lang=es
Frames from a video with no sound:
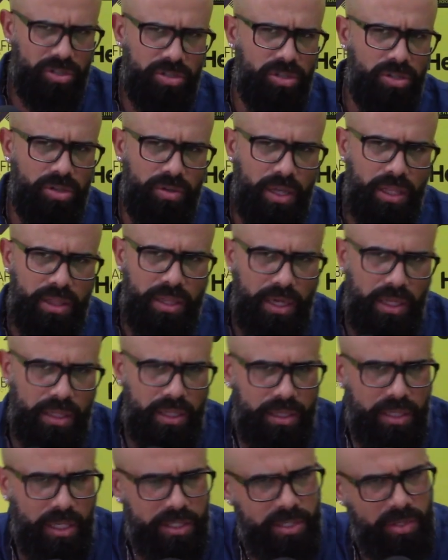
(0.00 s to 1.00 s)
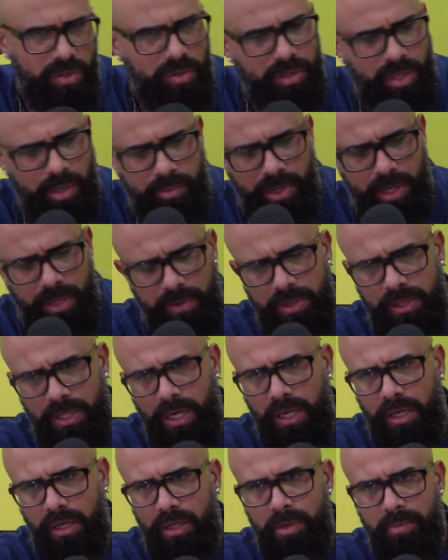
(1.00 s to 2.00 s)
yo no voy a entrar en detalle con temas de
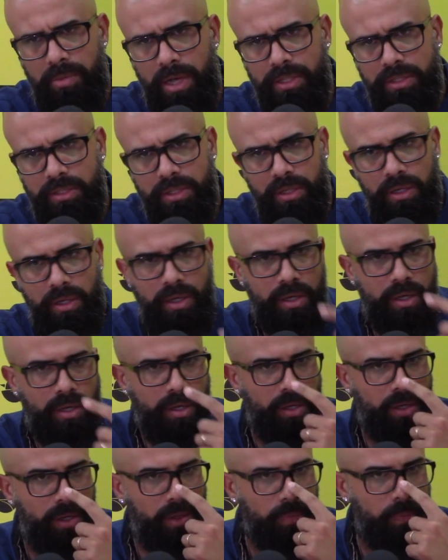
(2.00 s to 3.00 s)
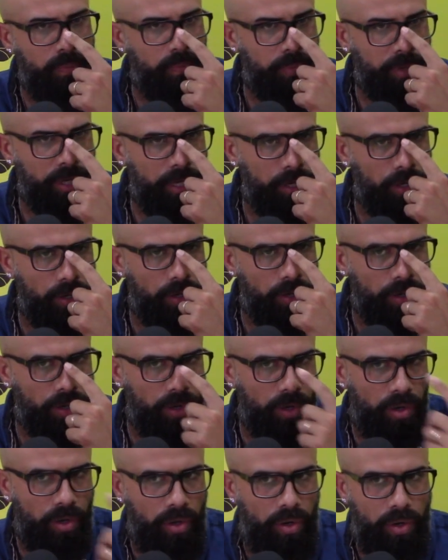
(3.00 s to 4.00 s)
arbitraje y demás,
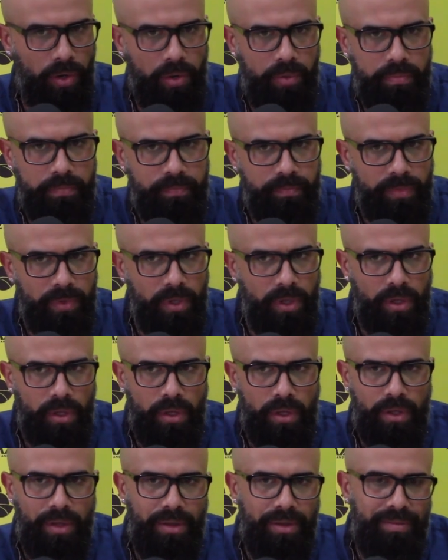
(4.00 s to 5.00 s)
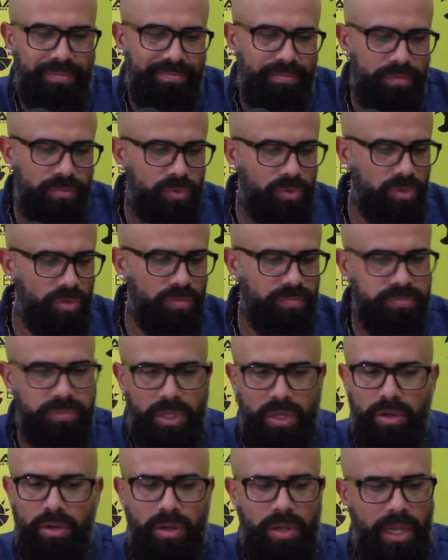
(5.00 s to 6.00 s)
pero yo
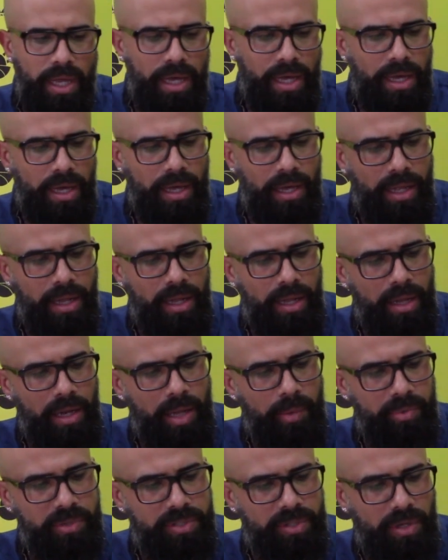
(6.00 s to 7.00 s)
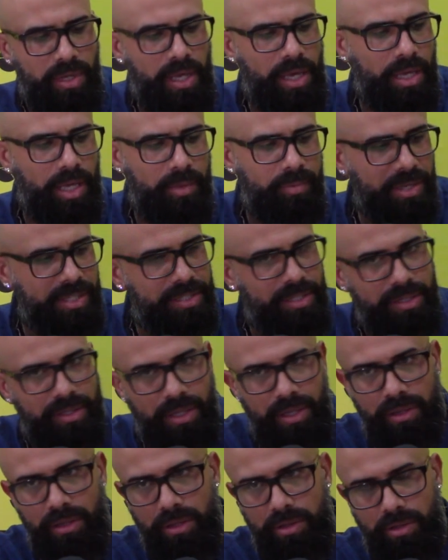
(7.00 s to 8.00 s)
tengo la, posibilidad de que mis
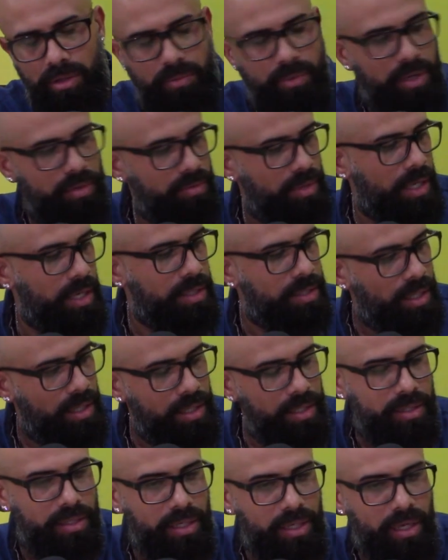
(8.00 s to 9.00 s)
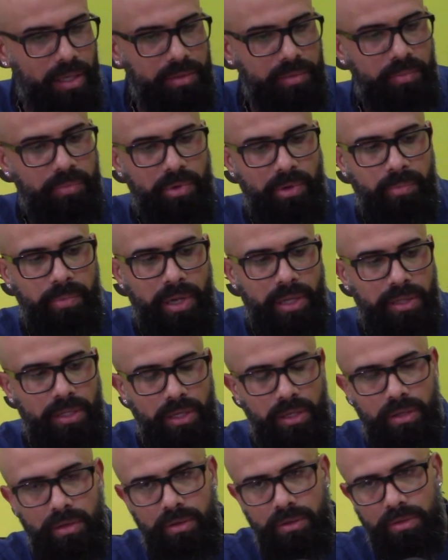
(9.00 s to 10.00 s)
asistentes toman unas estadísticas por
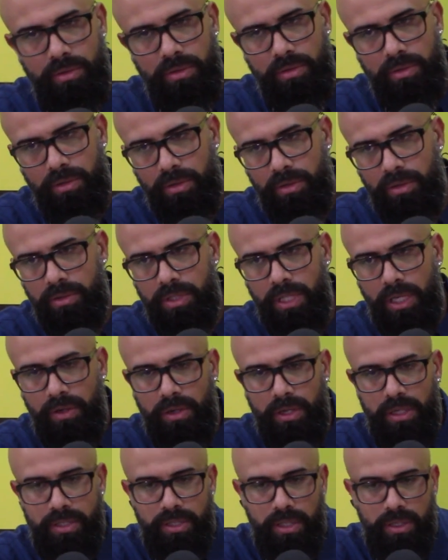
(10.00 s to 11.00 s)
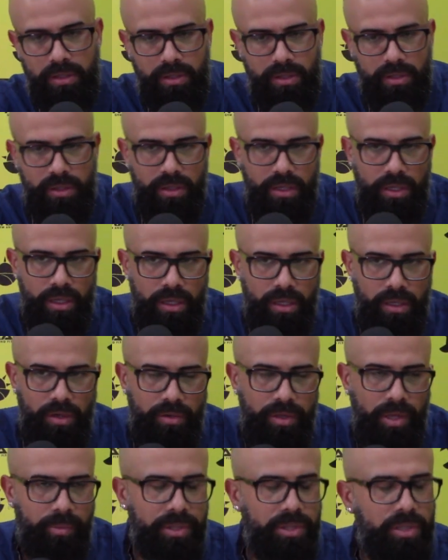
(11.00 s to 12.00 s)
partido, contabilizan, eh,
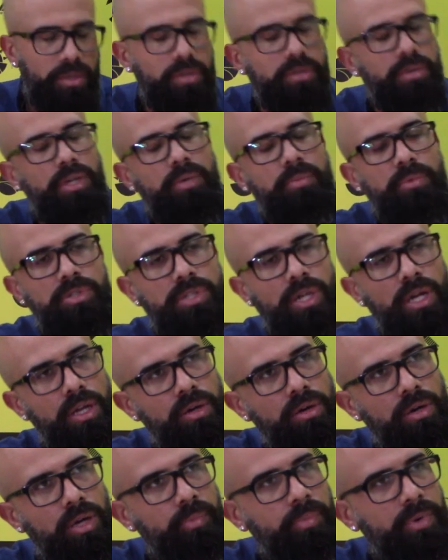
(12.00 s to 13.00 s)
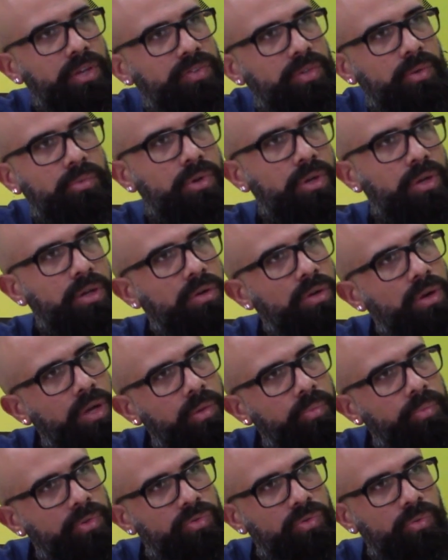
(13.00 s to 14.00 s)
obviamente no tenemos chalecos GPS porque no
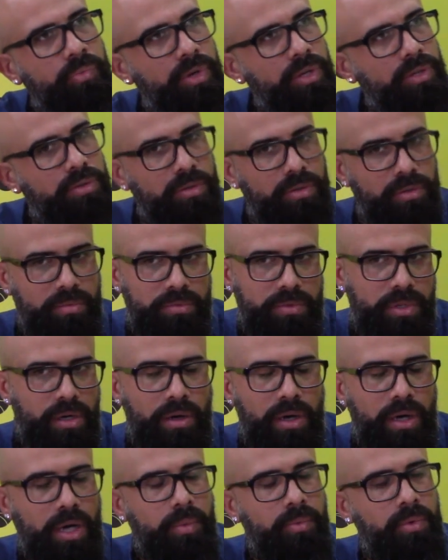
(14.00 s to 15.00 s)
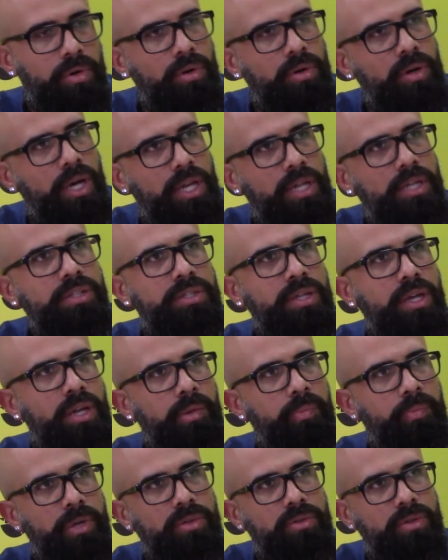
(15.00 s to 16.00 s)
hay presupuesto, trabajamos con carencia
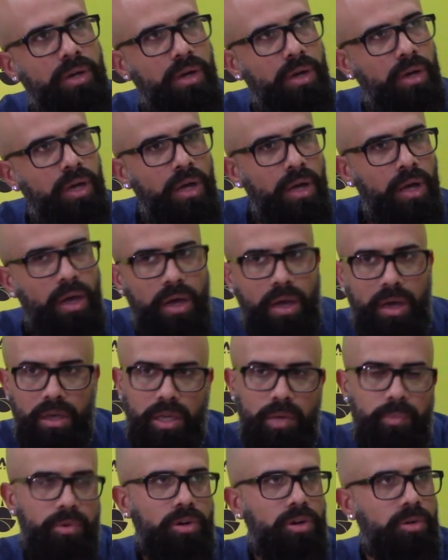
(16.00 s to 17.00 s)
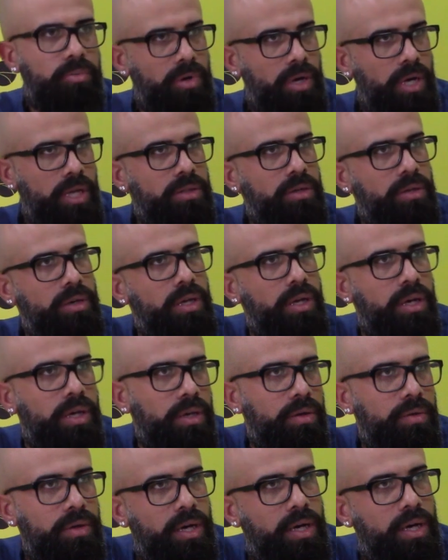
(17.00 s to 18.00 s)
respecto a, equipos como Católica
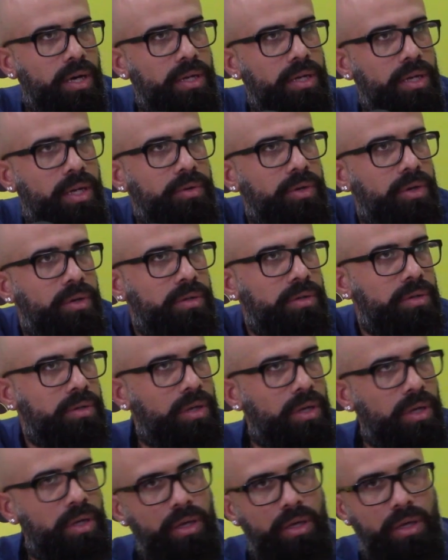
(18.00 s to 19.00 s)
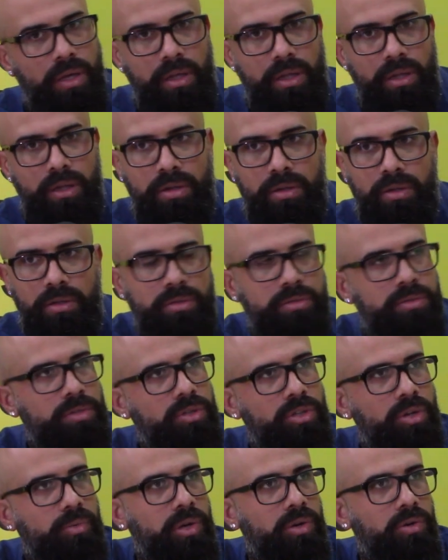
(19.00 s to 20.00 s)
que viajan en avión, que no se
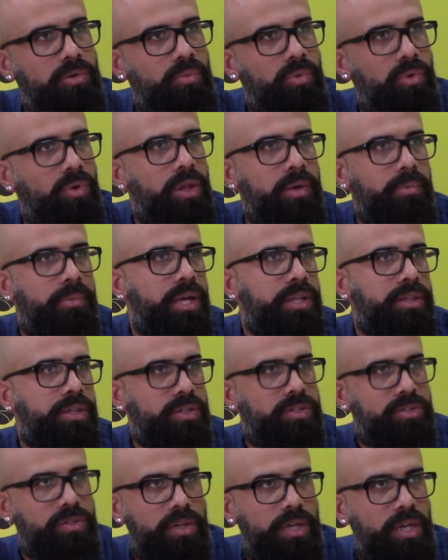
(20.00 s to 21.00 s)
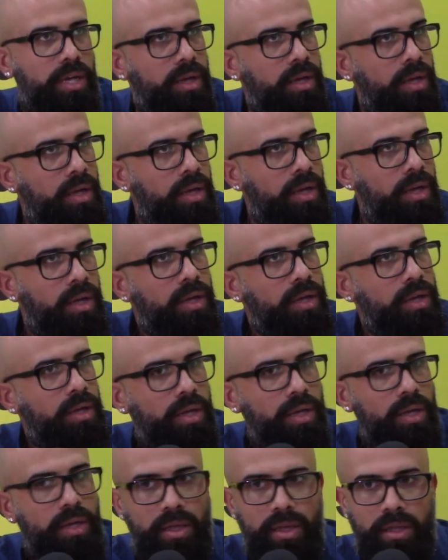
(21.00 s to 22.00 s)
toman un bus de más de tres horas,
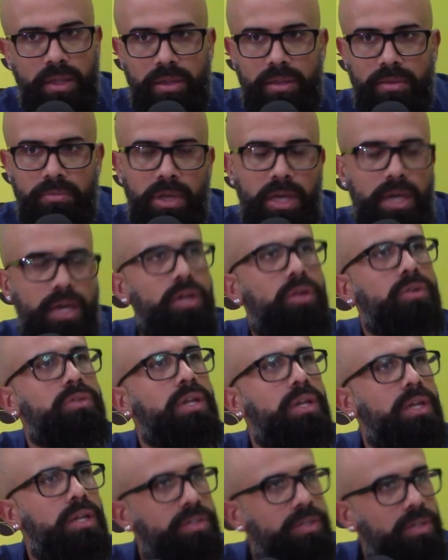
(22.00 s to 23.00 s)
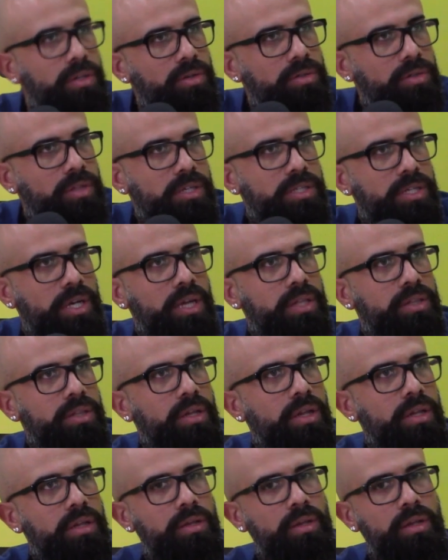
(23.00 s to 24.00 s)
que viajan a hoteles cinco estrellas, que
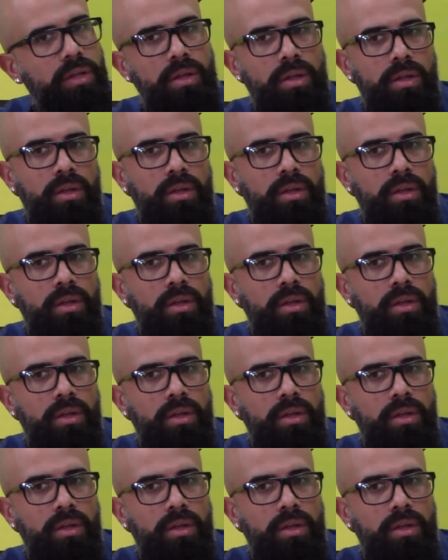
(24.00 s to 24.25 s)
tienen